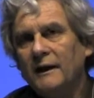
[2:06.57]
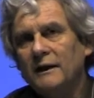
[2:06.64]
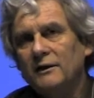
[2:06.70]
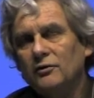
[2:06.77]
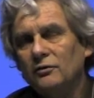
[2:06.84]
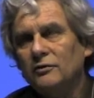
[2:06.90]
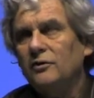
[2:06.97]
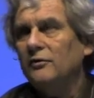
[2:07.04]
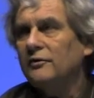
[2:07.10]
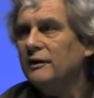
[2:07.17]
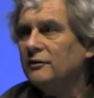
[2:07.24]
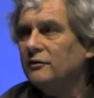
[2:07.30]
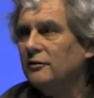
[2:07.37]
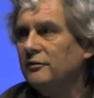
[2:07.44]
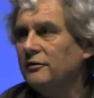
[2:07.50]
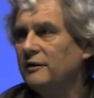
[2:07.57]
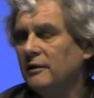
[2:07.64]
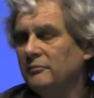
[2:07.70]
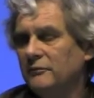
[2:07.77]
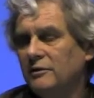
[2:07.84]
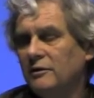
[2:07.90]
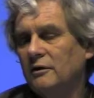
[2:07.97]
Et donc, dans un
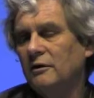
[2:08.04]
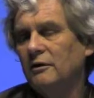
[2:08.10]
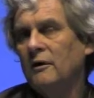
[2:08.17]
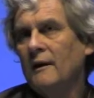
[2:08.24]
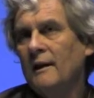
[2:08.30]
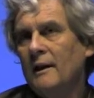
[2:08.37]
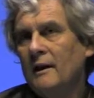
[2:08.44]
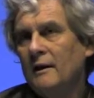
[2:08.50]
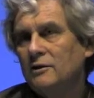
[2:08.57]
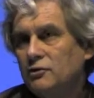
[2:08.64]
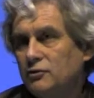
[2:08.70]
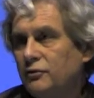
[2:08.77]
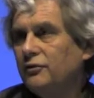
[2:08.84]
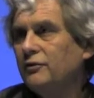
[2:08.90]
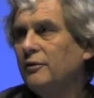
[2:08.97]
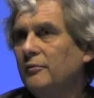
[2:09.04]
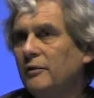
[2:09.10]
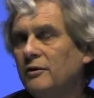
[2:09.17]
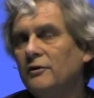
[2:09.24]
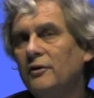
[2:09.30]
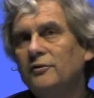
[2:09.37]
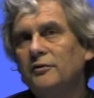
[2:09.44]
deuxième temps,
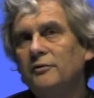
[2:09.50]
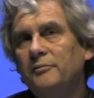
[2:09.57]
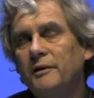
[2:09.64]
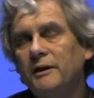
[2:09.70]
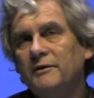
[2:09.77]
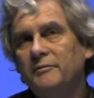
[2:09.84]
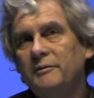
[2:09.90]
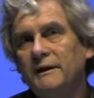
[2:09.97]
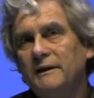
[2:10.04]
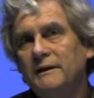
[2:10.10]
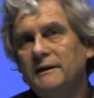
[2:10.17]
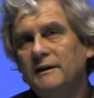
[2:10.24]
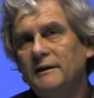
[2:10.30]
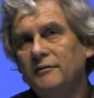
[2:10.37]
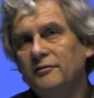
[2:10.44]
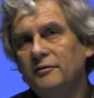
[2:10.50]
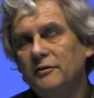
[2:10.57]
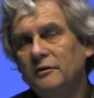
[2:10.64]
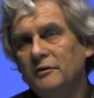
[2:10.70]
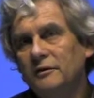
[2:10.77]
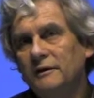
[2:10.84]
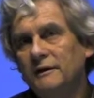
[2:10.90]
justement dans une perspective
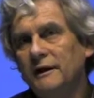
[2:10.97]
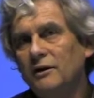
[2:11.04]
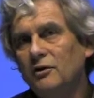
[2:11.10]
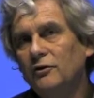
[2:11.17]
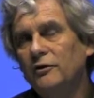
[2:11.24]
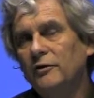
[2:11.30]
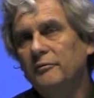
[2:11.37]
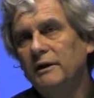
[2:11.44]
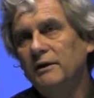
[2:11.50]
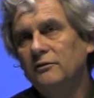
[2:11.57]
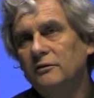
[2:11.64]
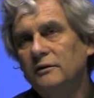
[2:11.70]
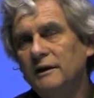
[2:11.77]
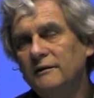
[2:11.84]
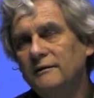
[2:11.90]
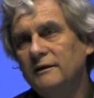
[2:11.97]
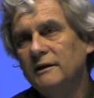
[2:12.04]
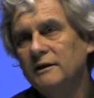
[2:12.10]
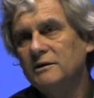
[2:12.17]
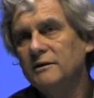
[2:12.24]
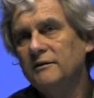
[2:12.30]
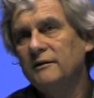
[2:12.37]
euh, d'économie du
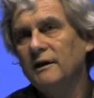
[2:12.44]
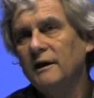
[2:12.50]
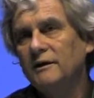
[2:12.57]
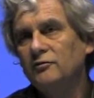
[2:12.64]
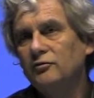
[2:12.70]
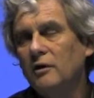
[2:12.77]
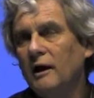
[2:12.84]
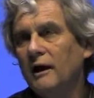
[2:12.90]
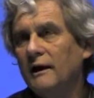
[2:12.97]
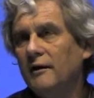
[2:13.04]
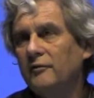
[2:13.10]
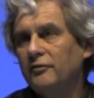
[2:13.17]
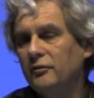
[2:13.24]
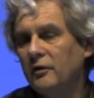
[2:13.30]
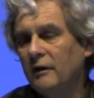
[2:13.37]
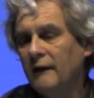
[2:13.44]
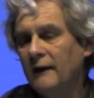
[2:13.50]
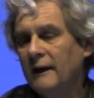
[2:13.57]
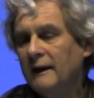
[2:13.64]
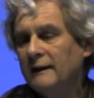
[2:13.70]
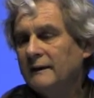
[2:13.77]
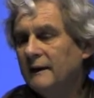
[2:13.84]
désir, j'essaierai de voir à la fois
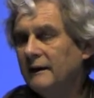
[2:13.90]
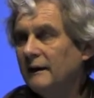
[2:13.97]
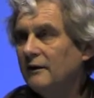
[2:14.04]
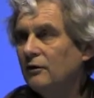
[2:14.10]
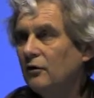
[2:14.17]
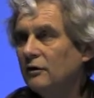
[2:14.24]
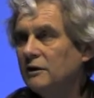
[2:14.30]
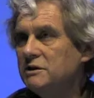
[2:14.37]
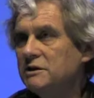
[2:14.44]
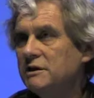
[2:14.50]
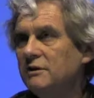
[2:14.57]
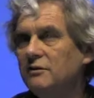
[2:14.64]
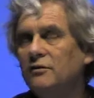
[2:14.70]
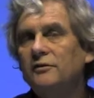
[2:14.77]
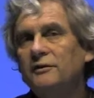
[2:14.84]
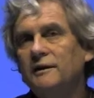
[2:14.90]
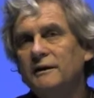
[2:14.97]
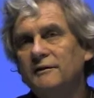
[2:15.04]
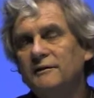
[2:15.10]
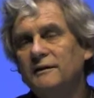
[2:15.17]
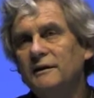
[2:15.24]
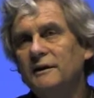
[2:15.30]
quelle est l'origine de
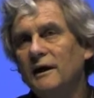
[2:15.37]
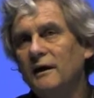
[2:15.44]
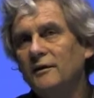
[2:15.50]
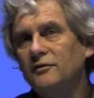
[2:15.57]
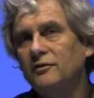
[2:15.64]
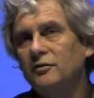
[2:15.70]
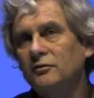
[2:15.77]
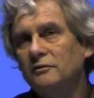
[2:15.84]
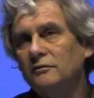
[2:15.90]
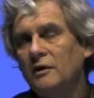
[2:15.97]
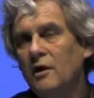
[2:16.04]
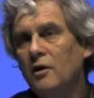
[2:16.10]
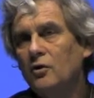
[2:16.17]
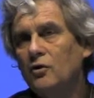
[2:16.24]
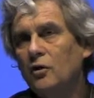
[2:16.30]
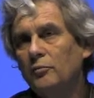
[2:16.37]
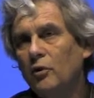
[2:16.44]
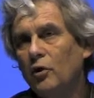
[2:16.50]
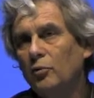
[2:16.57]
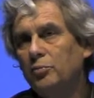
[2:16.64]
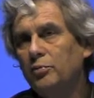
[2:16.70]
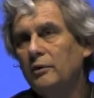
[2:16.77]
cette sidération,
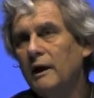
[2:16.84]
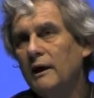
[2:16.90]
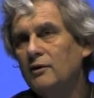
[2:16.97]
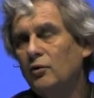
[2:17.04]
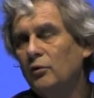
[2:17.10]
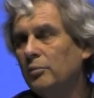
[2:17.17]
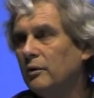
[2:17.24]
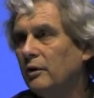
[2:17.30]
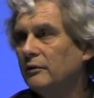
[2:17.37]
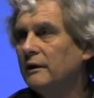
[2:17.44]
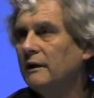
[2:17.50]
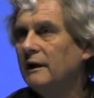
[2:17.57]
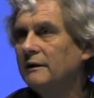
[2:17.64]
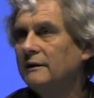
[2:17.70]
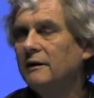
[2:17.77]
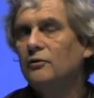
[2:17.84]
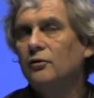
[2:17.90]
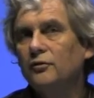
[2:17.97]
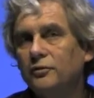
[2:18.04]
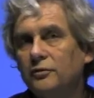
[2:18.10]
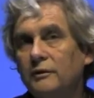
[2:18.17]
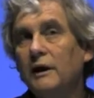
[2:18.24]
comment on peut la comprendre et la
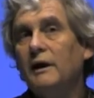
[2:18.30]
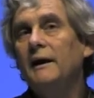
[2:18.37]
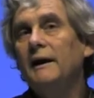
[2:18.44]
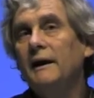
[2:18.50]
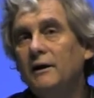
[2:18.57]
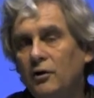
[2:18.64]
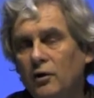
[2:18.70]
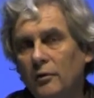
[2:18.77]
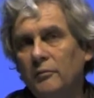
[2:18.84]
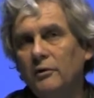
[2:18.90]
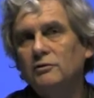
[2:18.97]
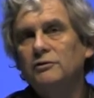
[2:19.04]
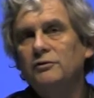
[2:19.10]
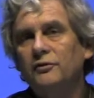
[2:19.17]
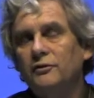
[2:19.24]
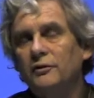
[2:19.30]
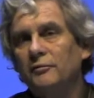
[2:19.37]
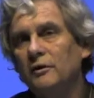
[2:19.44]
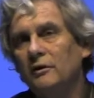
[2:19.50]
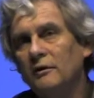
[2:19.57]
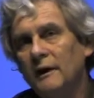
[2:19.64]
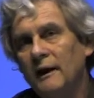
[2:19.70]
déconstruire, et comment
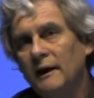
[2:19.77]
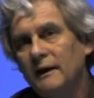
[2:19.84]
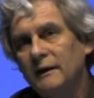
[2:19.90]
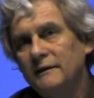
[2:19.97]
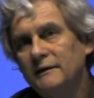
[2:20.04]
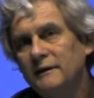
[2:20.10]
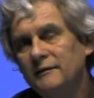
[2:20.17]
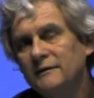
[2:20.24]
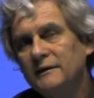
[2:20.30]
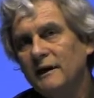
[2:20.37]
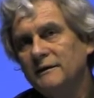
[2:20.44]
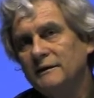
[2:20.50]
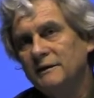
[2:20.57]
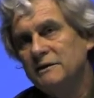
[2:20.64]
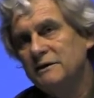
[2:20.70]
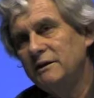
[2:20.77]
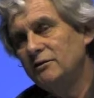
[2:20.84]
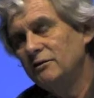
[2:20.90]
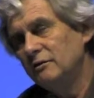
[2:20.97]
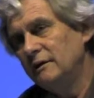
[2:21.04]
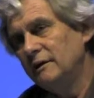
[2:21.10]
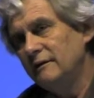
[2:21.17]
justement des stratégies
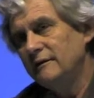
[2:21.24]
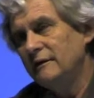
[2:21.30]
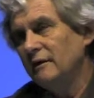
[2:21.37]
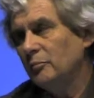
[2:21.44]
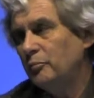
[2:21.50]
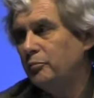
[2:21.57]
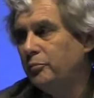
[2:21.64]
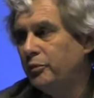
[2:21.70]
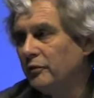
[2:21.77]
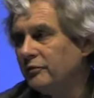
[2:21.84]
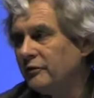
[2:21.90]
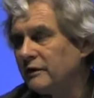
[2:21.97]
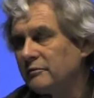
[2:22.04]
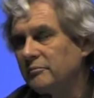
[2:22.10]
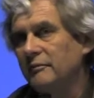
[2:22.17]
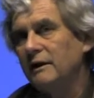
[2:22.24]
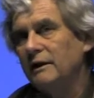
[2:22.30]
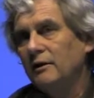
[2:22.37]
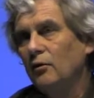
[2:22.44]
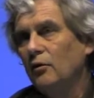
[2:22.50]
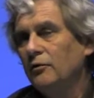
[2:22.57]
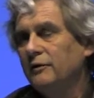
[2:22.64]
de désir peuvent être
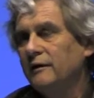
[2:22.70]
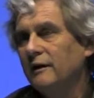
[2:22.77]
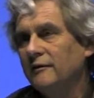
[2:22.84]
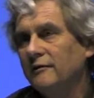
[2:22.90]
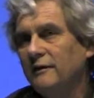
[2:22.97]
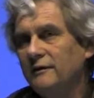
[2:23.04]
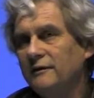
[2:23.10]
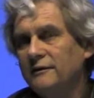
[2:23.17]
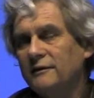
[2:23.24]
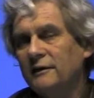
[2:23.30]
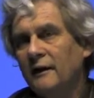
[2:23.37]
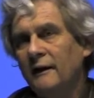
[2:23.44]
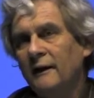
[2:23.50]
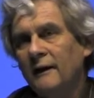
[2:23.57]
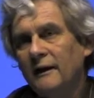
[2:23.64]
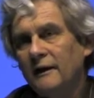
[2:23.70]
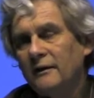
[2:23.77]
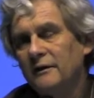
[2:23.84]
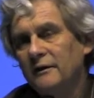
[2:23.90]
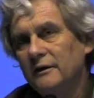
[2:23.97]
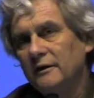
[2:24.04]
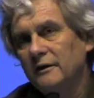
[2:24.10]
mises au service
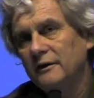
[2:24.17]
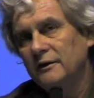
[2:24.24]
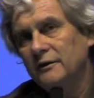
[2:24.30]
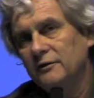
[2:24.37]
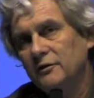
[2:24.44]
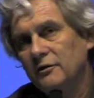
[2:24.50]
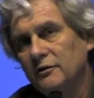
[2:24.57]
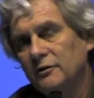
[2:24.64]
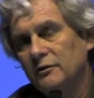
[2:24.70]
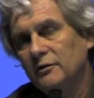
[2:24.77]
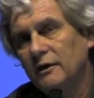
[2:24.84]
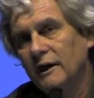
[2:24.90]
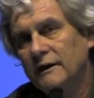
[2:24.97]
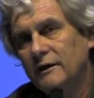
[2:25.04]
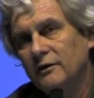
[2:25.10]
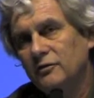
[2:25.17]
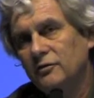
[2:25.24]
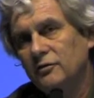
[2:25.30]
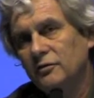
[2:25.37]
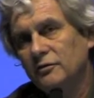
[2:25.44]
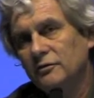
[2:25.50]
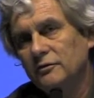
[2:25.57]
euh, de, la
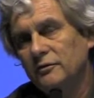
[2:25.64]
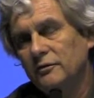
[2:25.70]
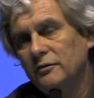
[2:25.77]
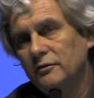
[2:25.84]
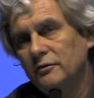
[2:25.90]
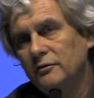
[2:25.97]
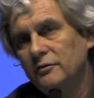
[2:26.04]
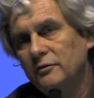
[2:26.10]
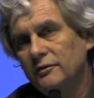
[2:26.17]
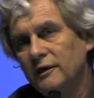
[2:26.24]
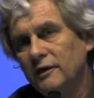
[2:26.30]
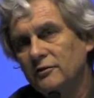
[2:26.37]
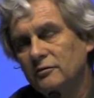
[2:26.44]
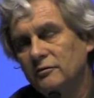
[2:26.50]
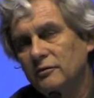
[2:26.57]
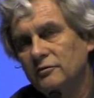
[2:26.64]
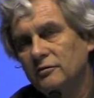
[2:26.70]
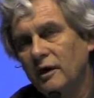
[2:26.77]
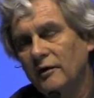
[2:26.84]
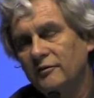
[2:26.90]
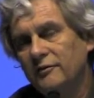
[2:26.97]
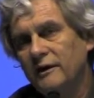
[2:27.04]
question du,
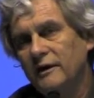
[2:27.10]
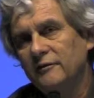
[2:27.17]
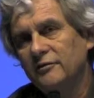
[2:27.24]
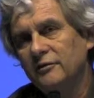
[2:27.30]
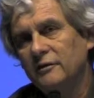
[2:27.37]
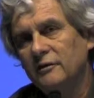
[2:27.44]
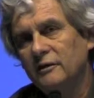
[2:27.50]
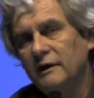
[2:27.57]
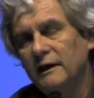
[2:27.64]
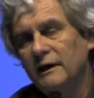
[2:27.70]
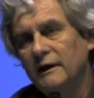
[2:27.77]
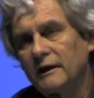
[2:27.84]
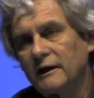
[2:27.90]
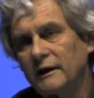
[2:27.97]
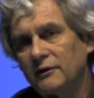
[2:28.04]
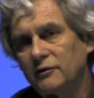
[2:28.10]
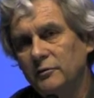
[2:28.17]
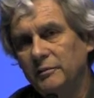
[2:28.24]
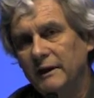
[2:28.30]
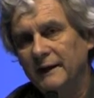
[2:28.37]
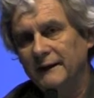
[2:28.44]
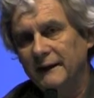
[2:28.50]
savoir-vivre et, du
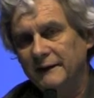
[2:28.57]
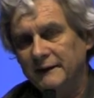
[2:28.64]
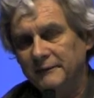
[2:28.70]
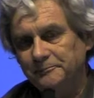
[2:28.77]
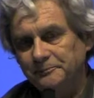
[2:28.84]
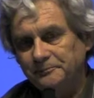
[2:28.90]
bien-être.